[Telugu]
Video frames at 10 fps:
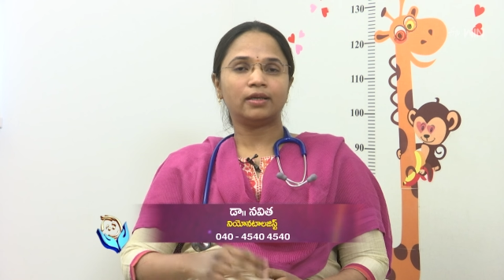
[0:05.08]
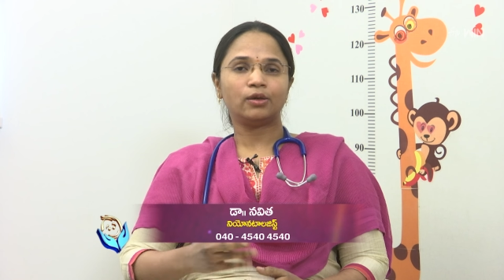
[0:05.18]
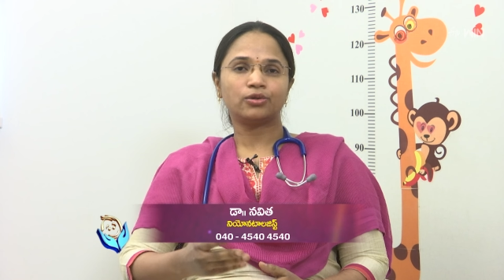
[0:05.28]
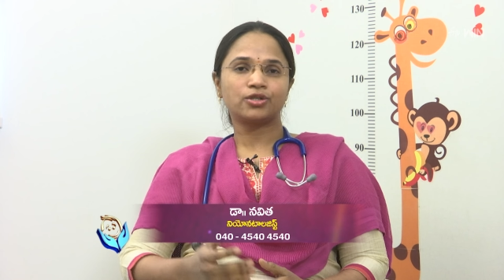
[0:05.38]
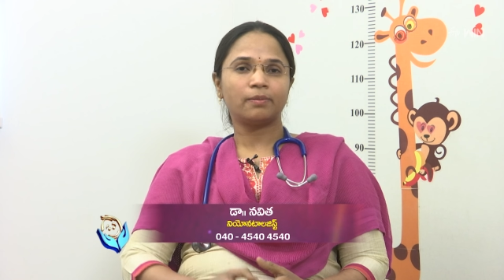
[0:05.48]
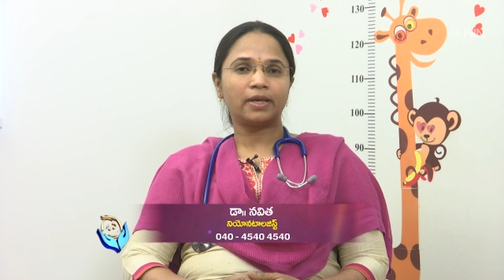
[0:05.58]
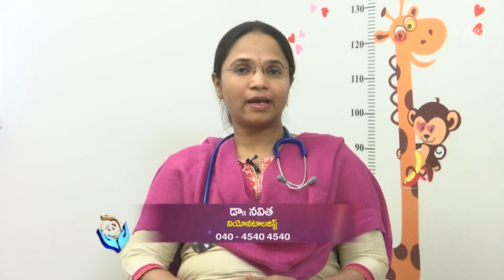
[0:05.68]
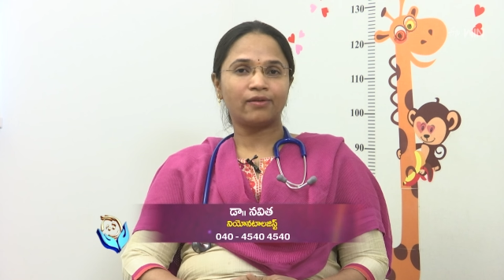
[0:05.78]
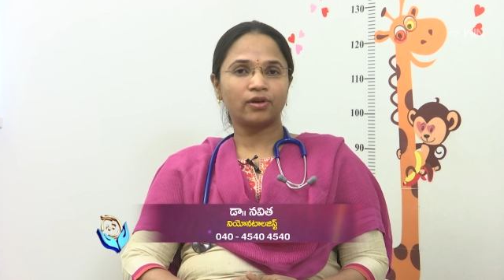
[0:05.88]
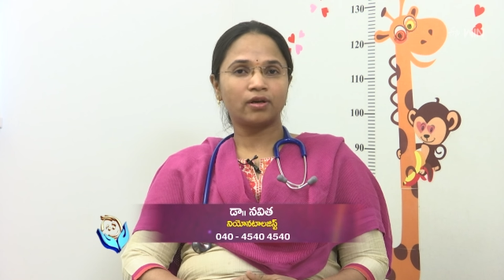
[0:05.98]
దీన్ని కొంచెం
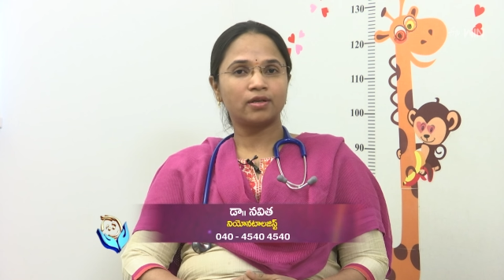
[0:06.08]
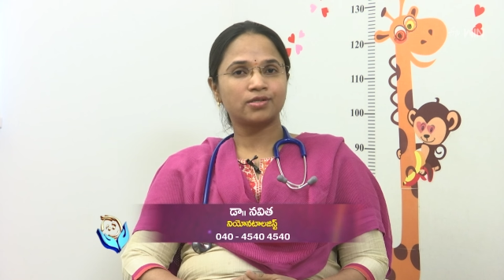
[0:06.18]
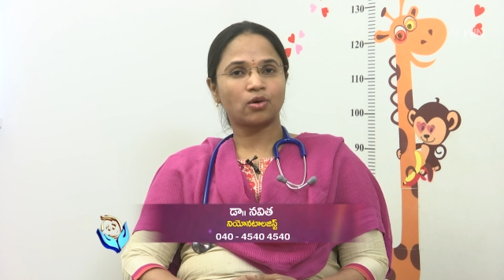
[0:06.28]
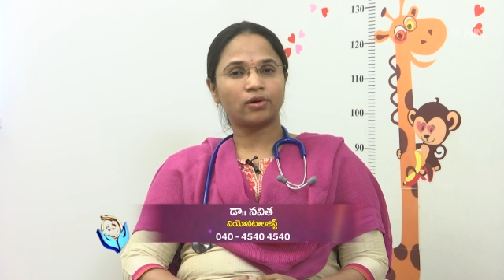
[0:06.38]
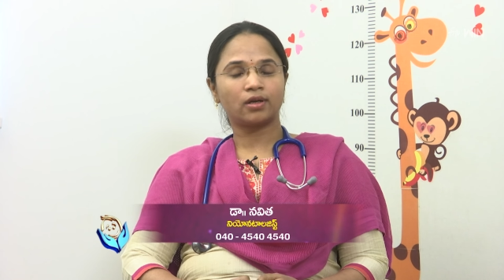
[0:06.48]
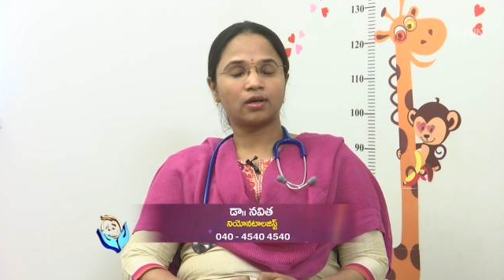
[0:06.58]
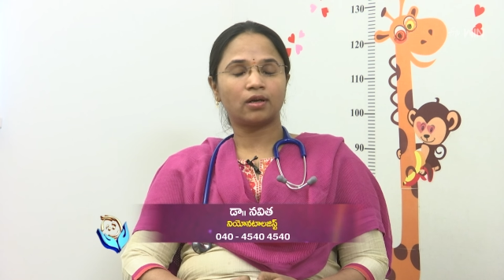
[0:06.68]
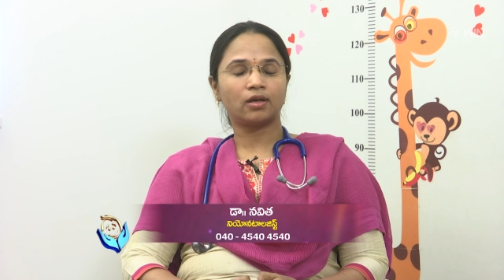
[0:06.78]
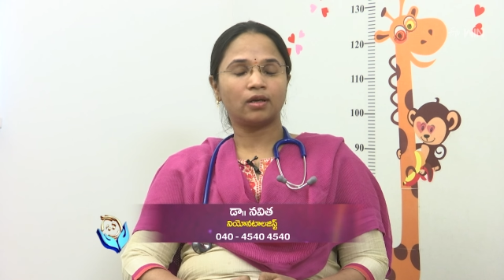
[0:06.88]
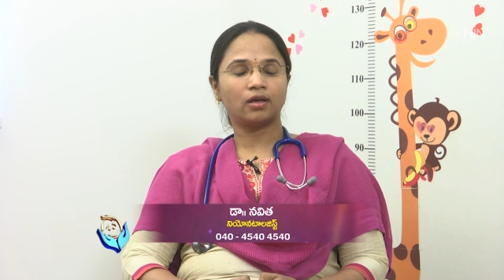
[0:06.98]
బిహేవియర్ డిజార్డర్
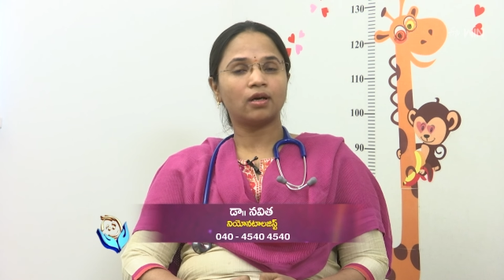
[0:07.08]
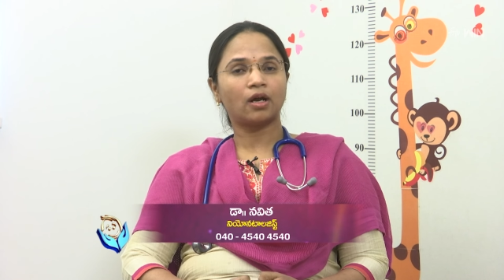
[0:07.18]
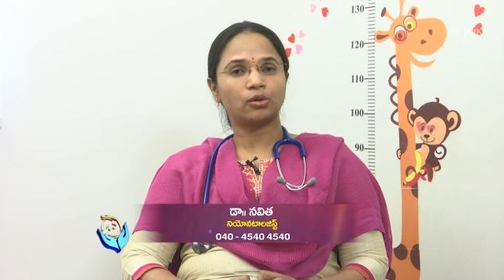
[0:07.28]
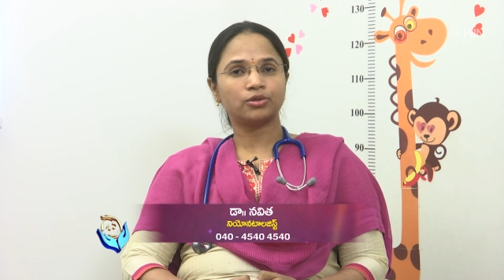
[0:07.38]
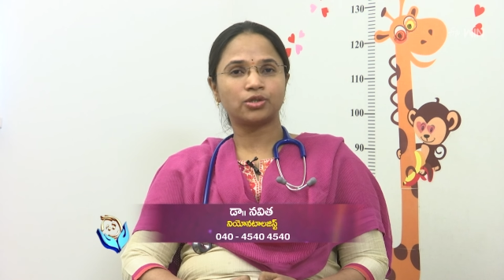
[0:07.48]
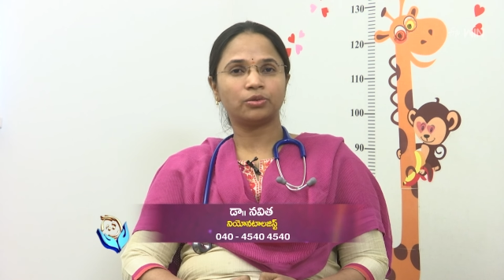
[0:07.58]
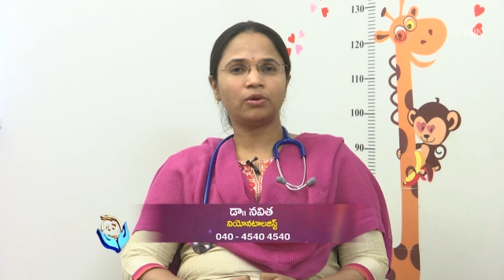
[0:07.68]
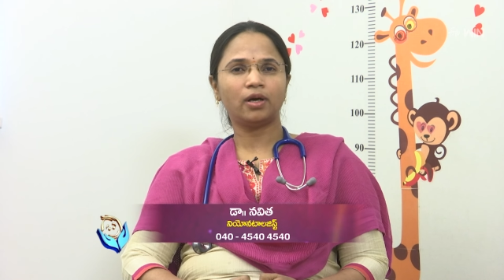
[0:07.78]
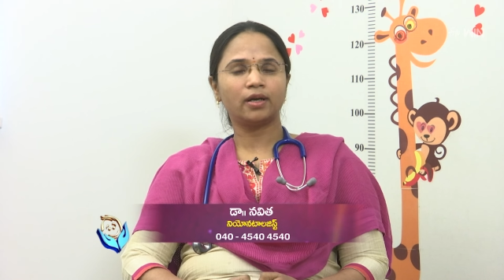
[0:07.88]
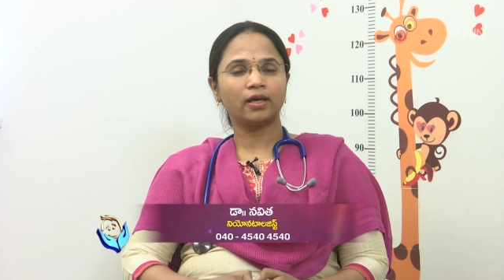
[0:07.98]
అని అనొచ్చు
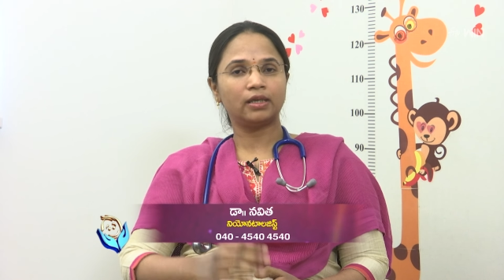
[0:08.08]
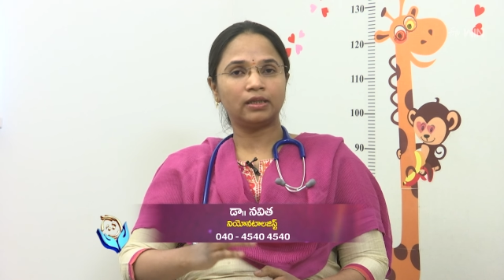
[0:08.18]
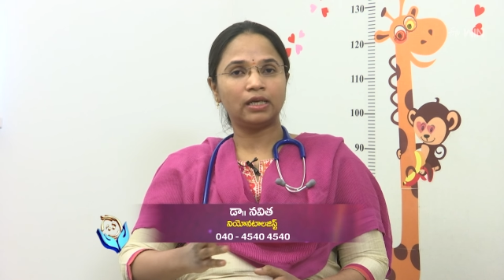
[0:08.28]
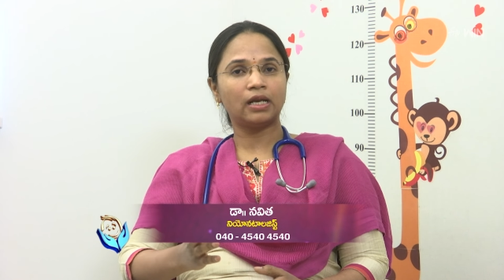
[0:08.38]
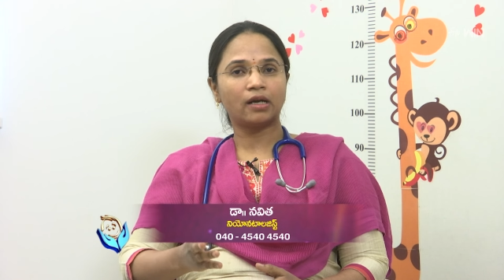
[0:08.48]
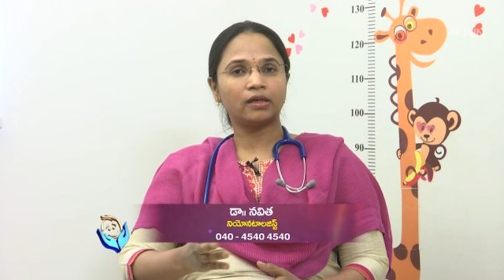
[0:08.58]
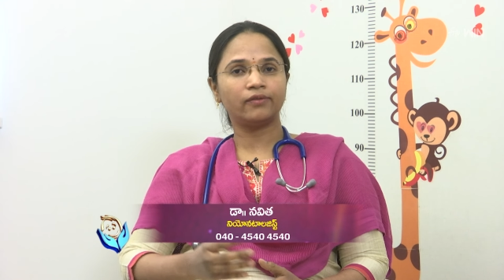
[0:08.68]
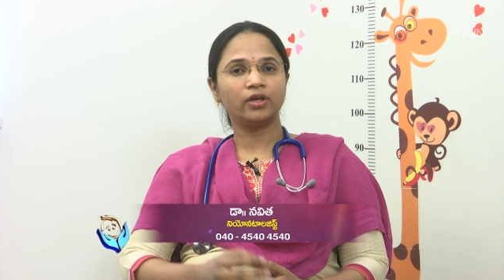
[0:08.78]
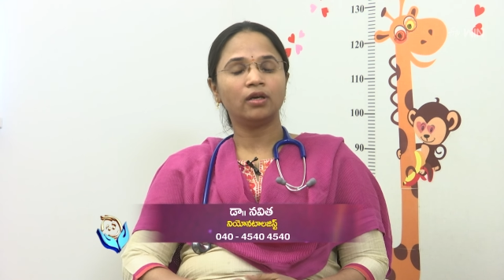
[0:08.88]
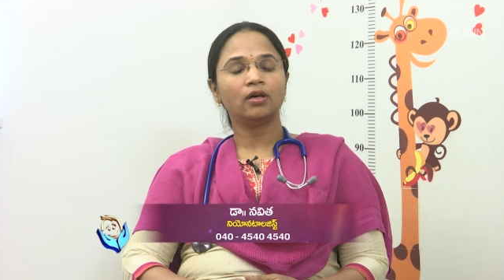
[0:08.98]
అంటే ఇది ఇలాంటివి